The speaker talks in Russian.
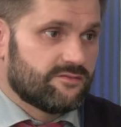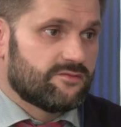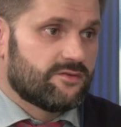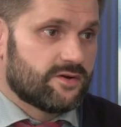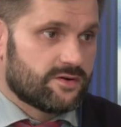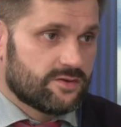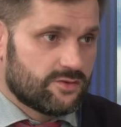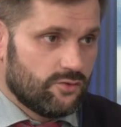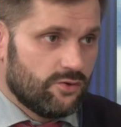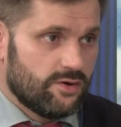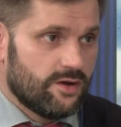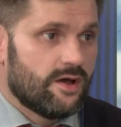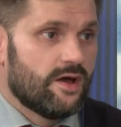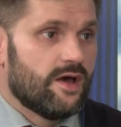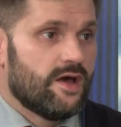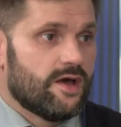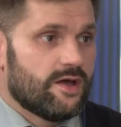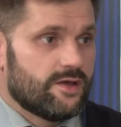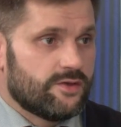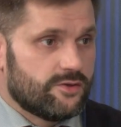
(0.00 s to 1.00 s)
В кардиоле
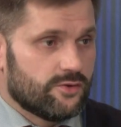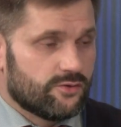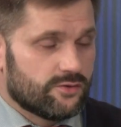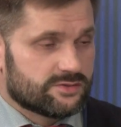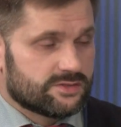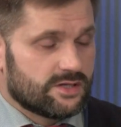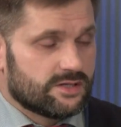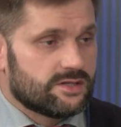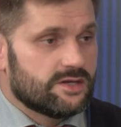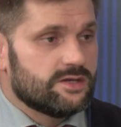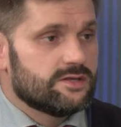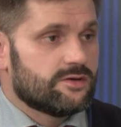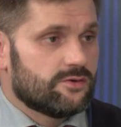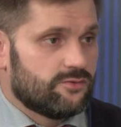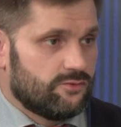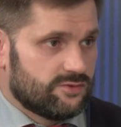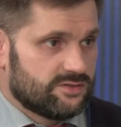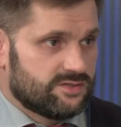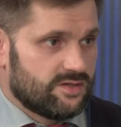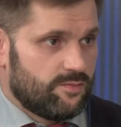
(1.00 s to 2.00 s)

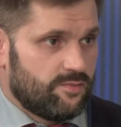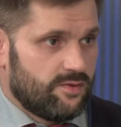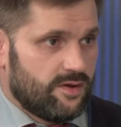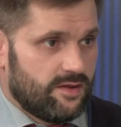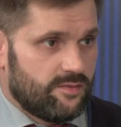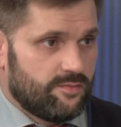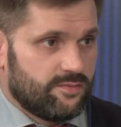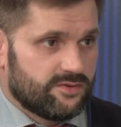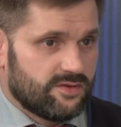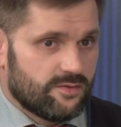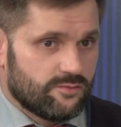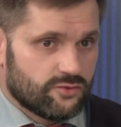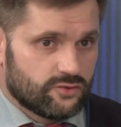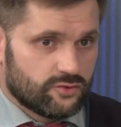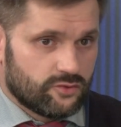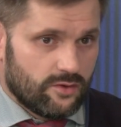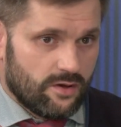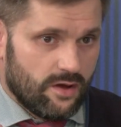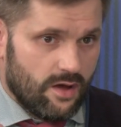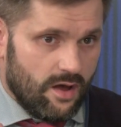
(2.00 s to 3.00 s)
93-95%, потому
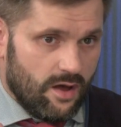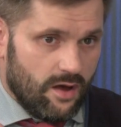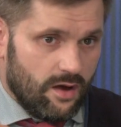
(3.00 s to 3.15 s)
что